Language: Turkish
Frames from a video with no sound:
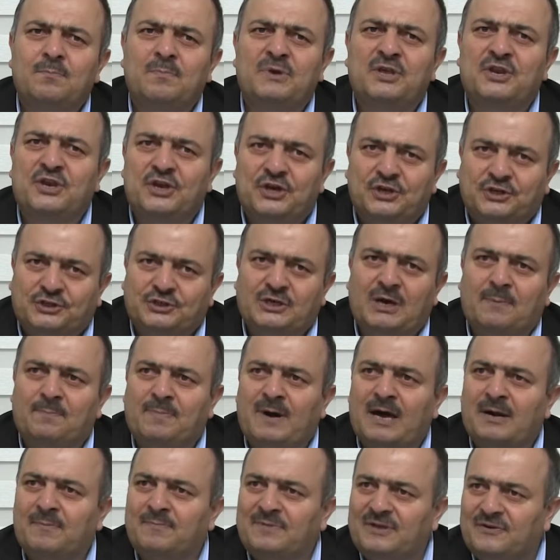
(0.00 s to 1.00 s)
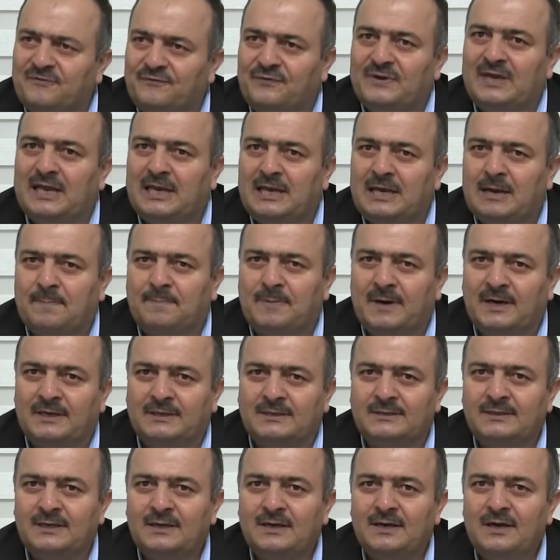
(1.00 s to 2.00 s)
Bir iş yapar, bir fiil
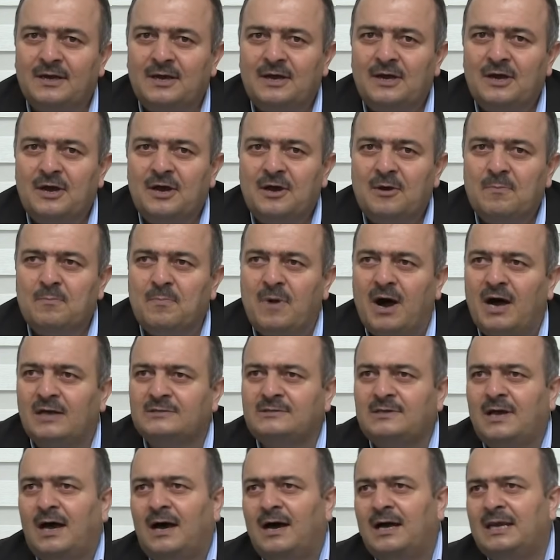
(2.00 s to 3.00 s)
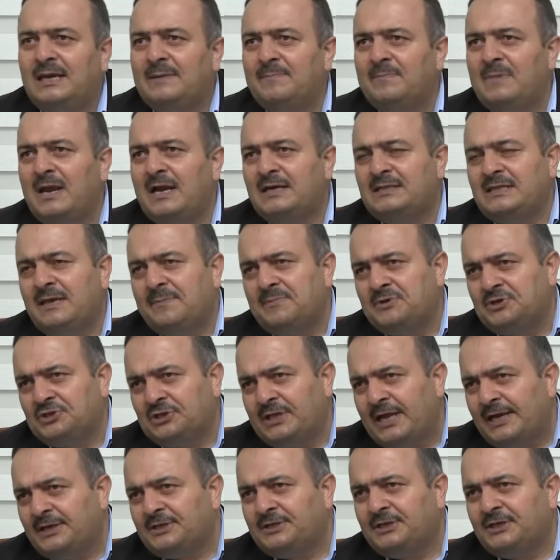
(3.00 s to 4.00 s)
yapar. Bazı alimler
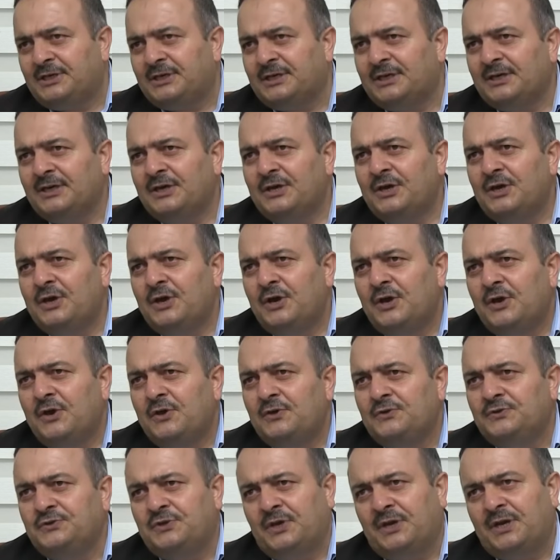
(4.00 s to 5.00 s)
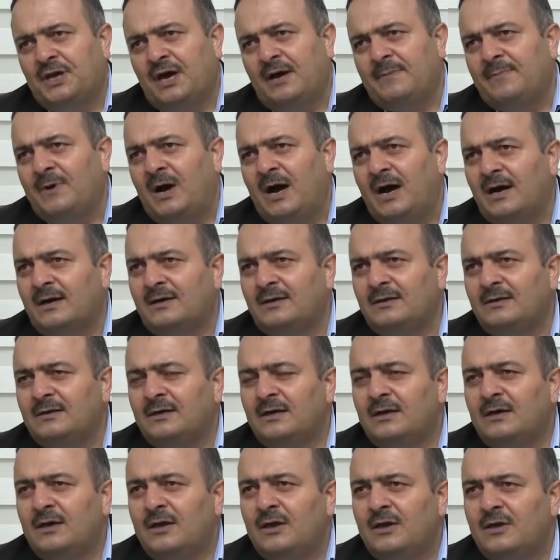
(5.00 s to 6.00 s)
demişler ki Cenab-ı Hak
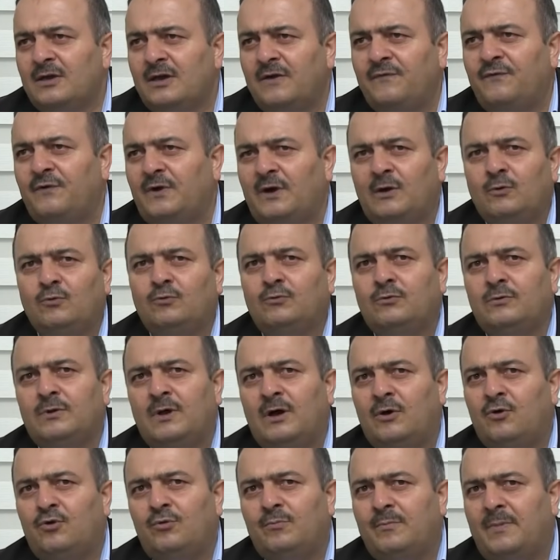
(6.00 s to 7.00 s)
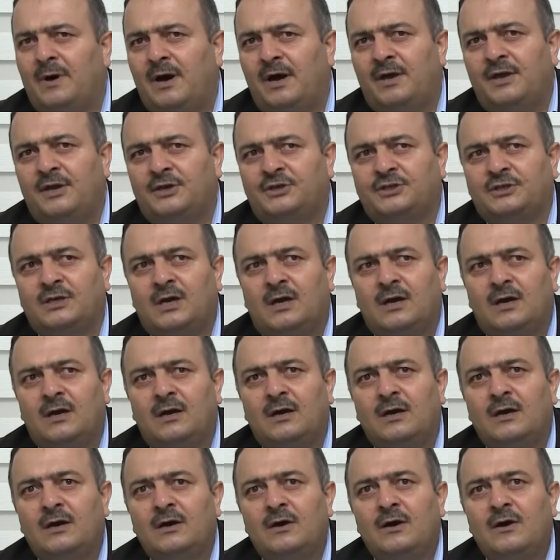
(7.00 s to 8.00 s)
yef'alullahu ma
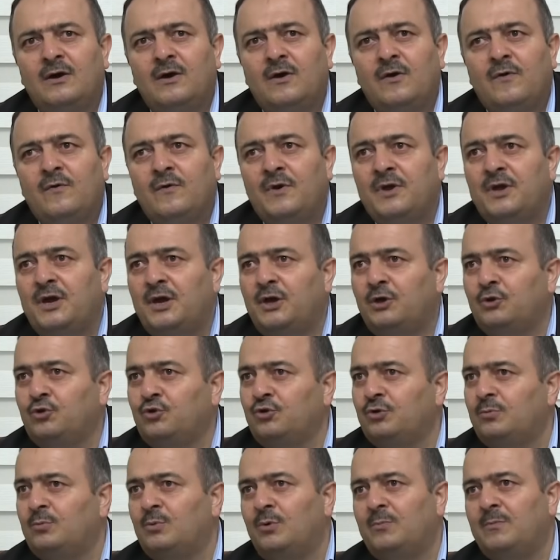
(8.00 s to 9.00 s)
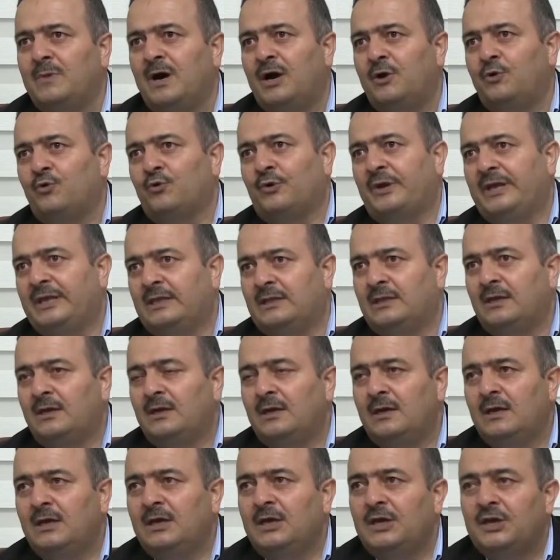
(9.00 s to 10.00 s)
yeşâ ve yehkumu ma yurid.
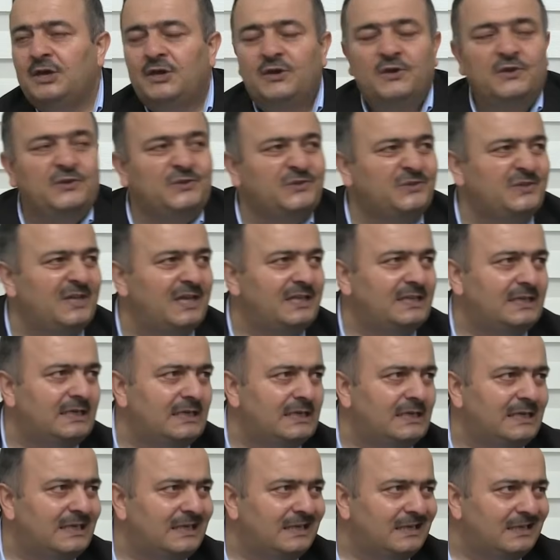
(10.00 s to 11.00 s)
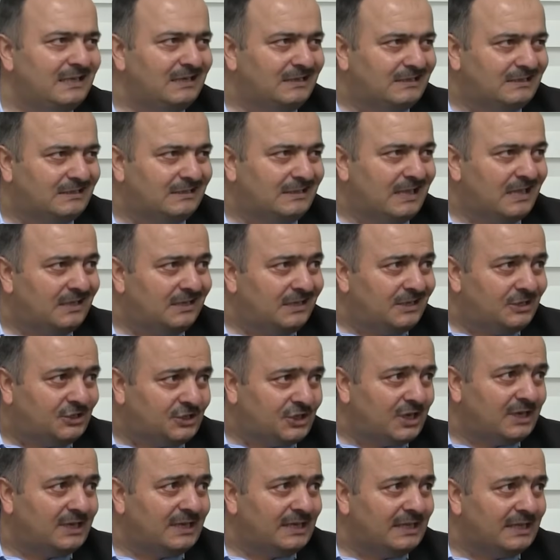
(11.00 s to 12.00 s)
İstediğini istediği
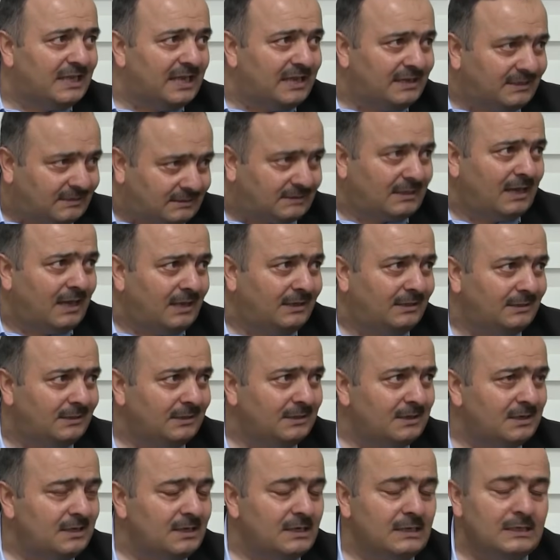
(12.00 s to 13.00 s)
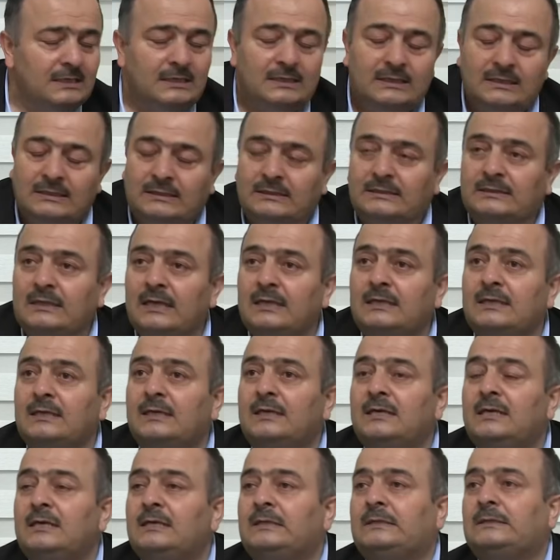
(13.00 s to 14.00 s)
şekilde ister,
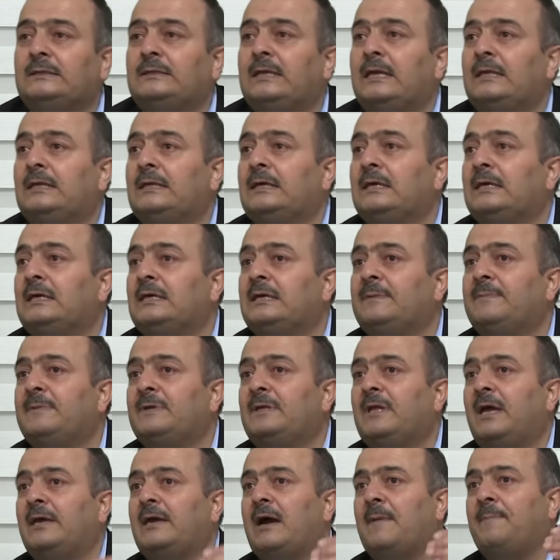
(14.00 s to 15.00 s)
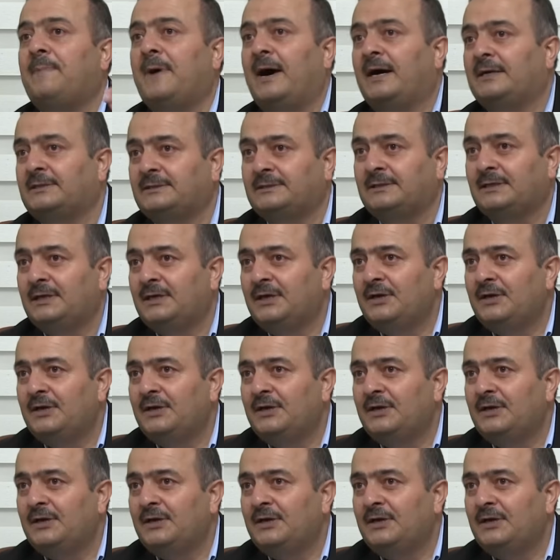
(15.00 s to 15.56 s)
istediğini istediği gibi de yapar.